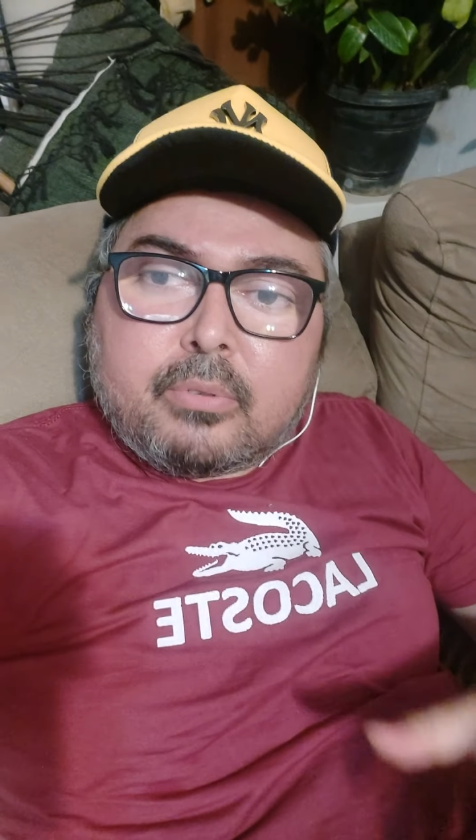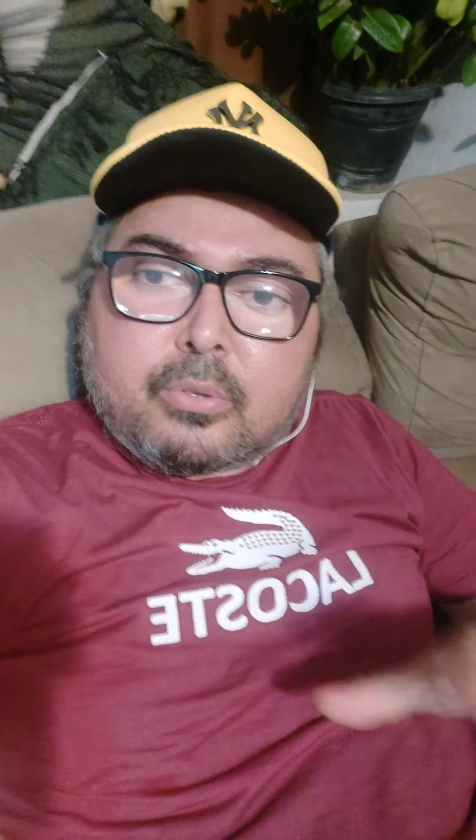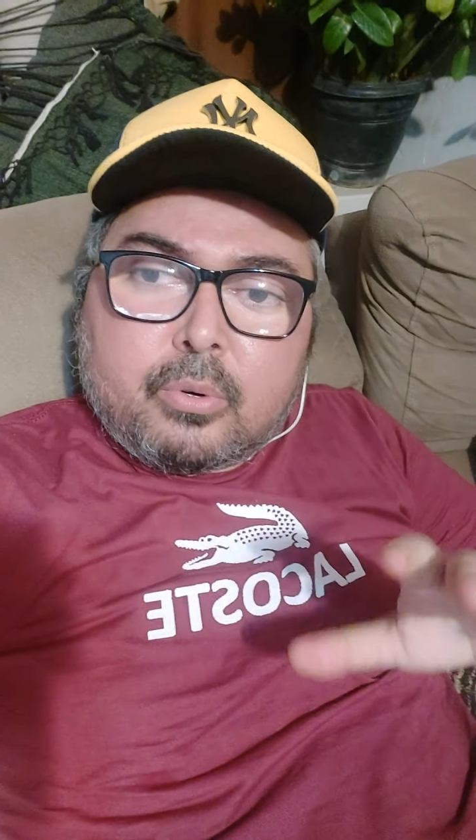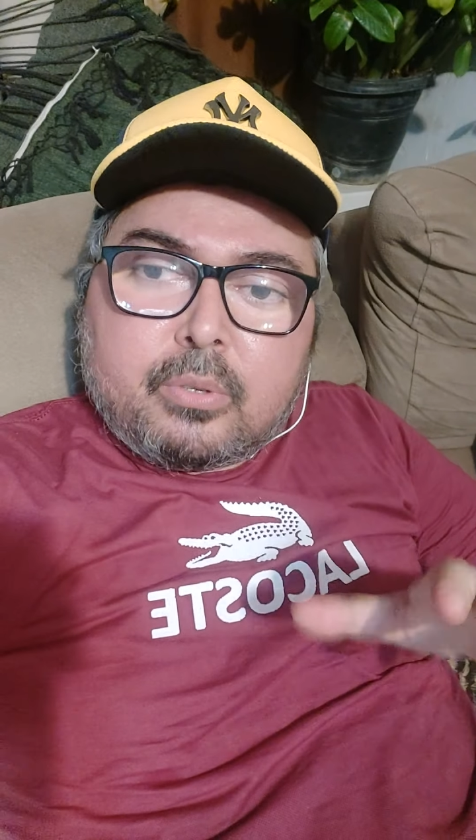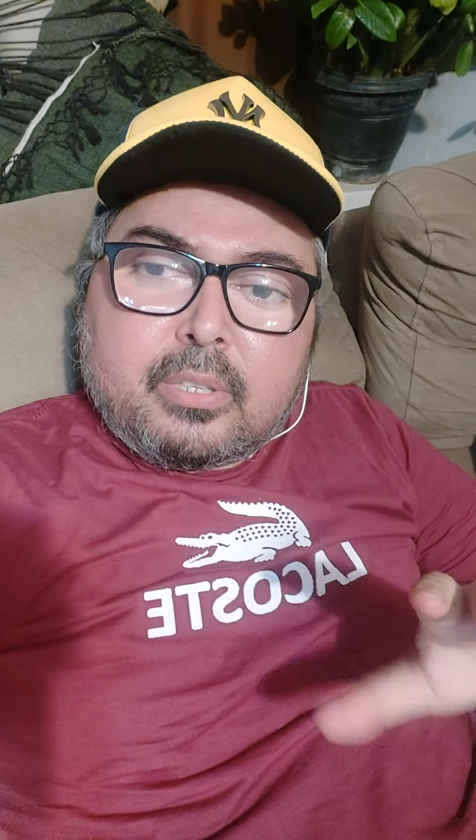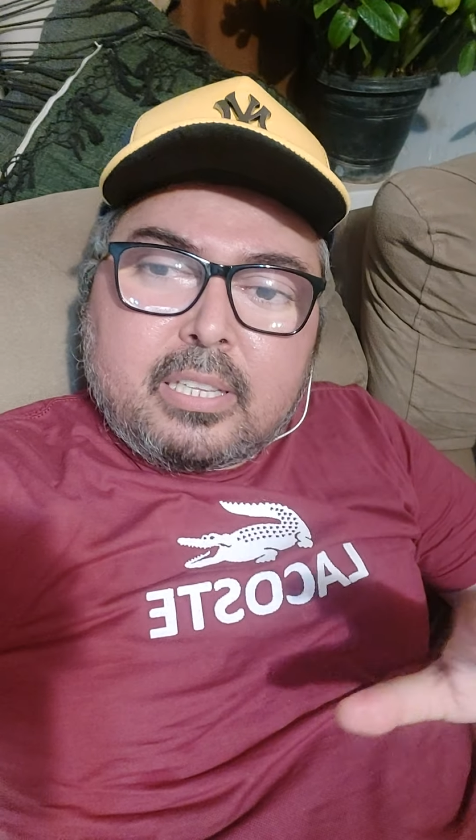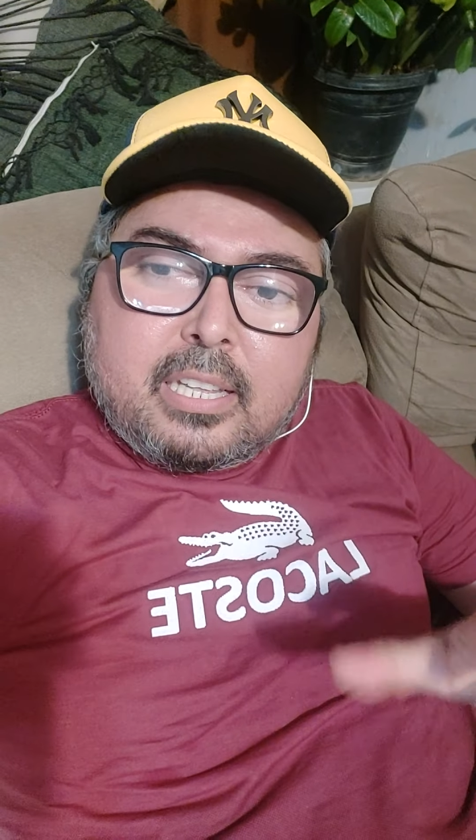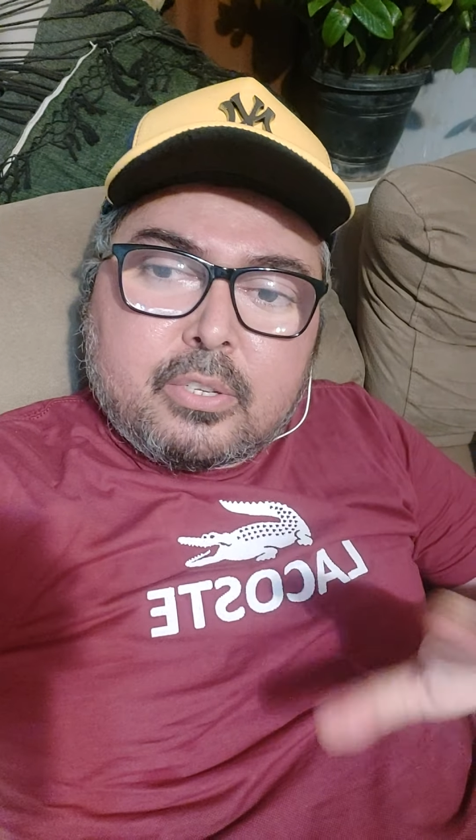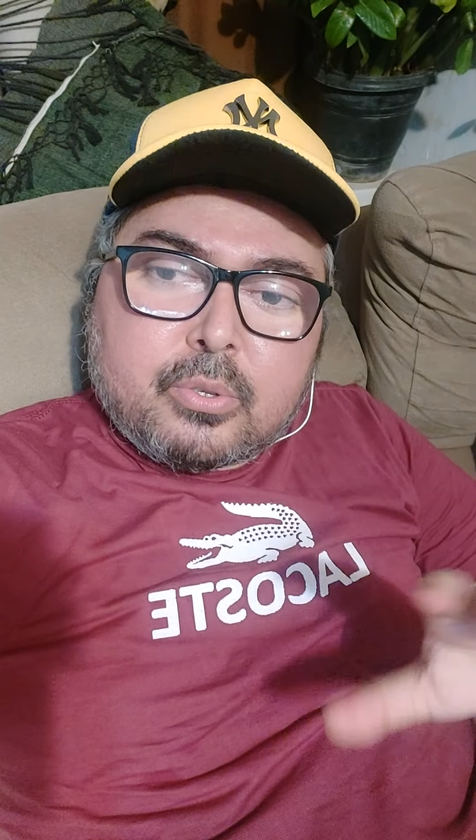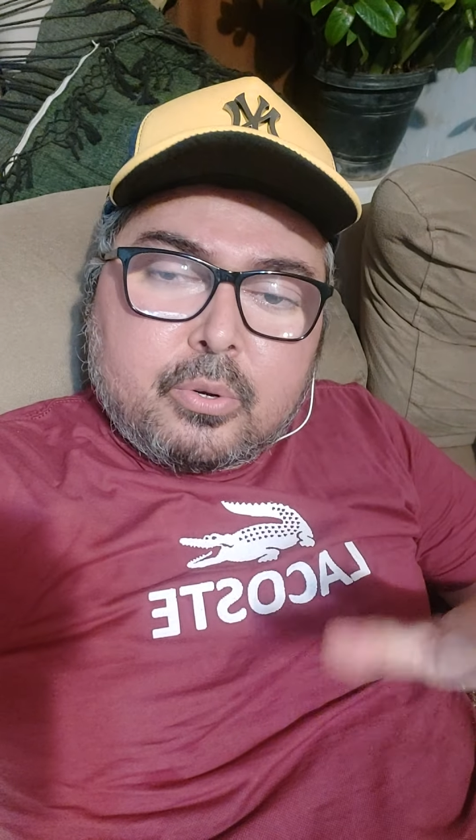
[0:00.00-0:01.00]
em torno de
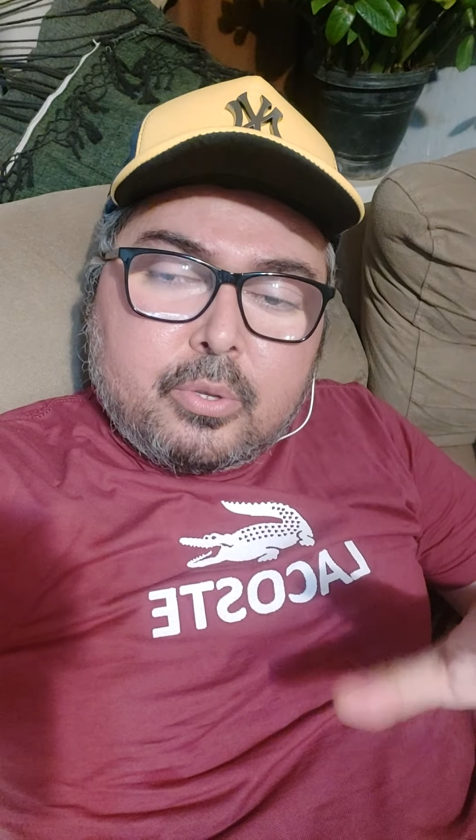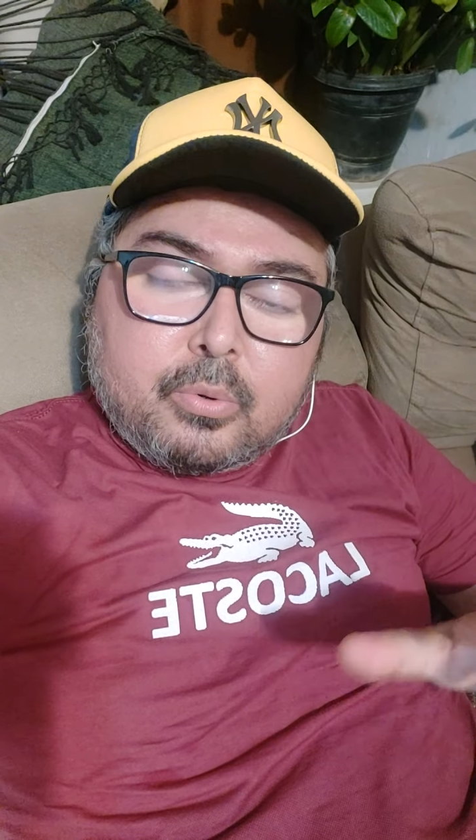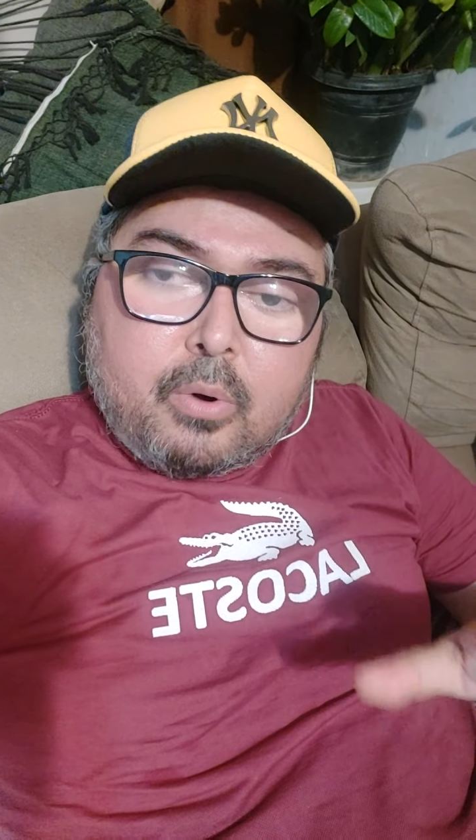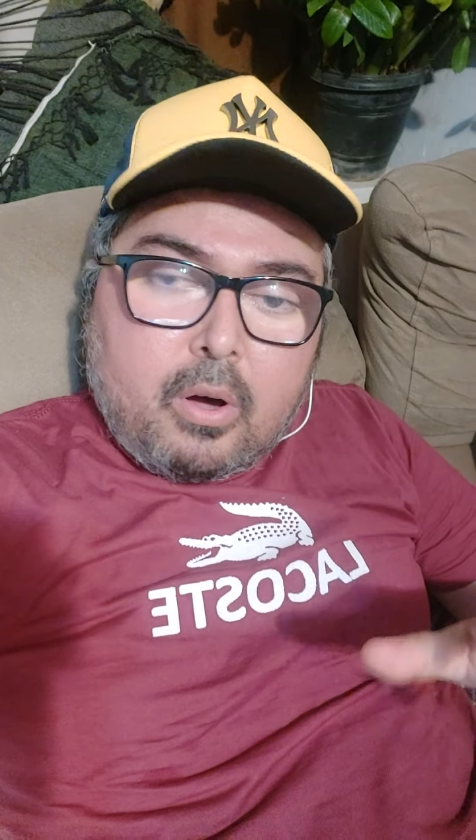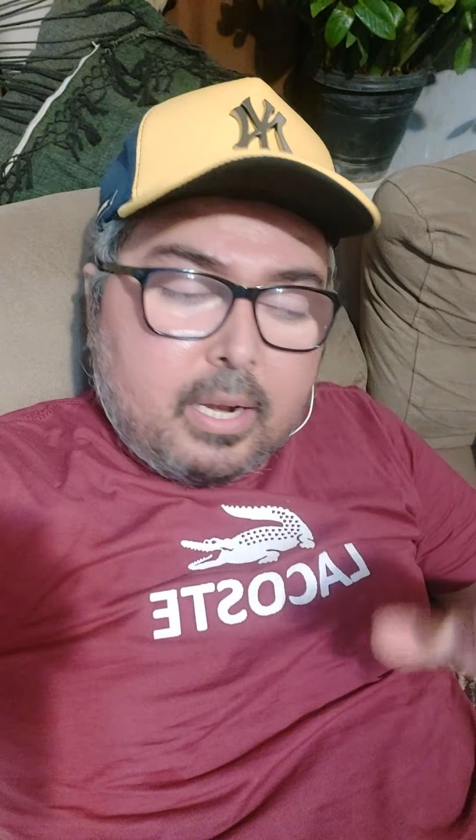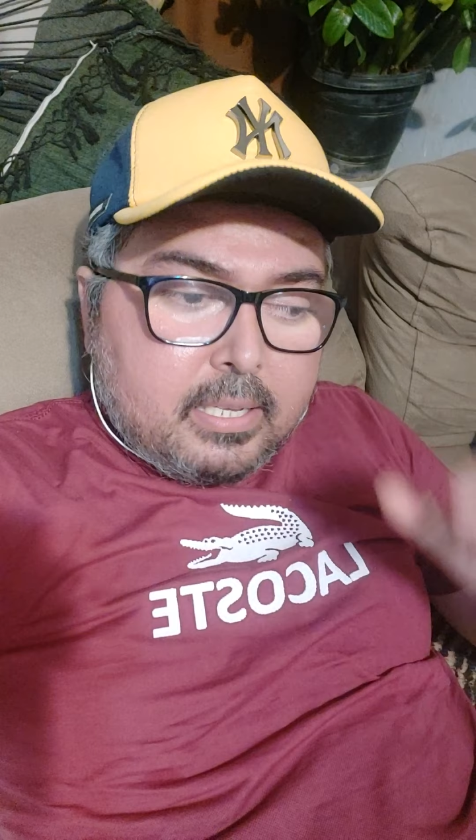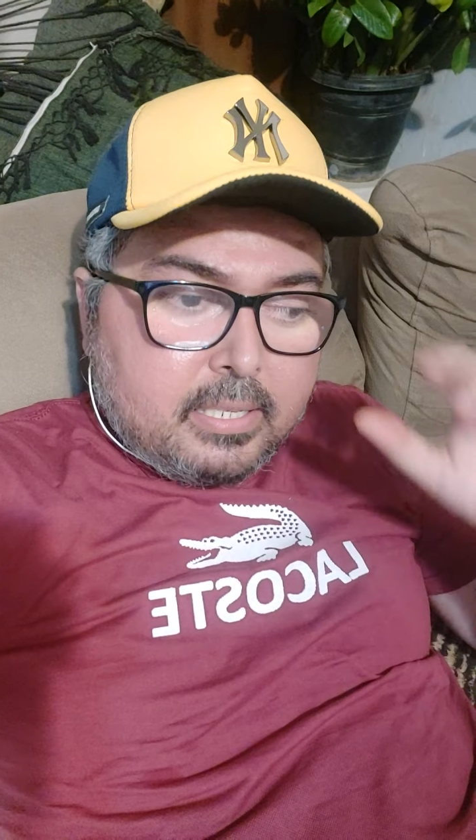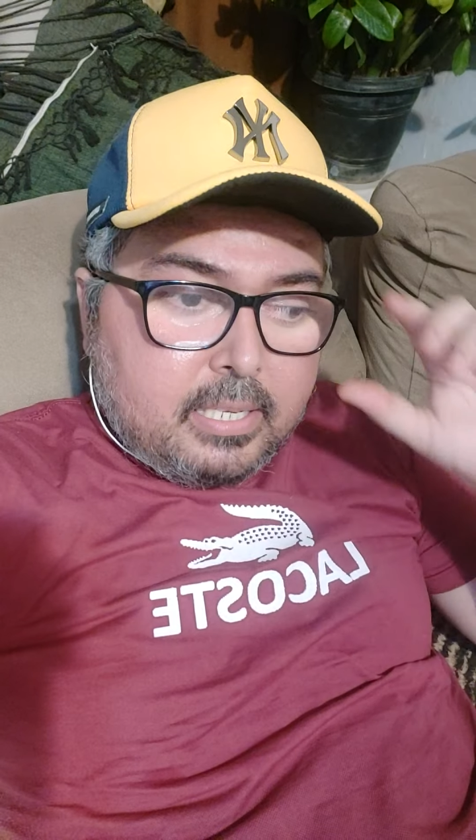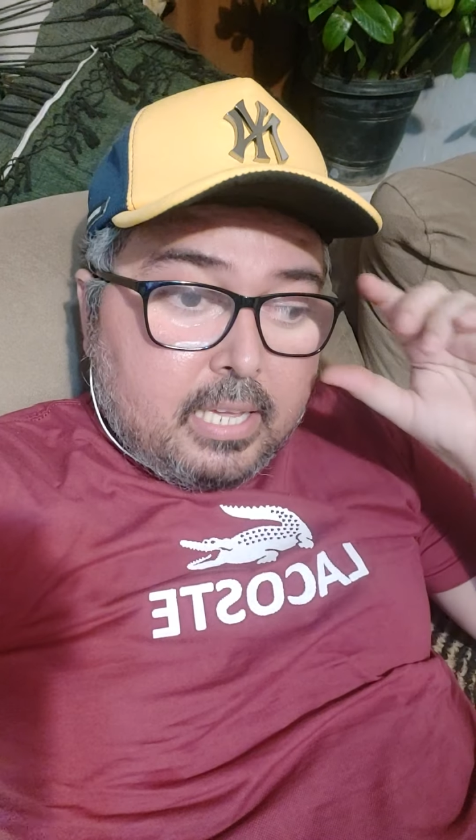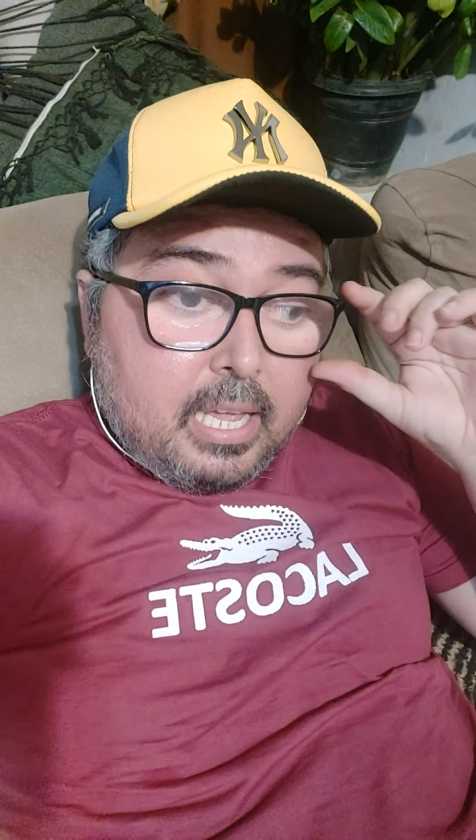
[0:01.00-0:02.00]
18 horas
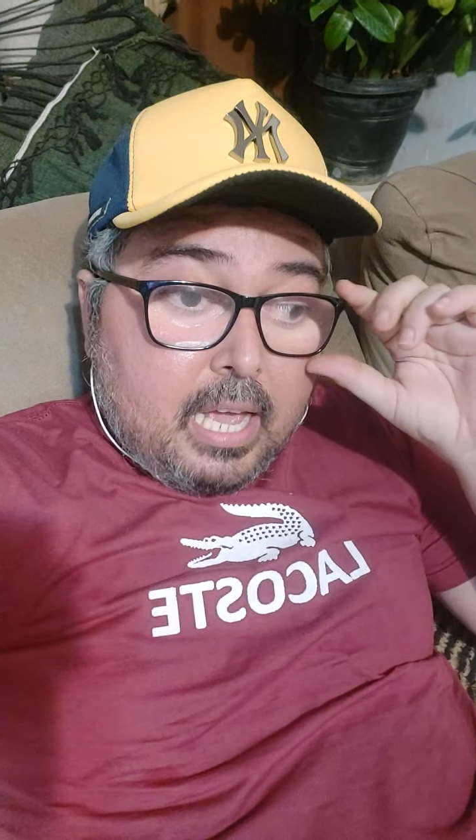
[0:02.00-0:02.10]
e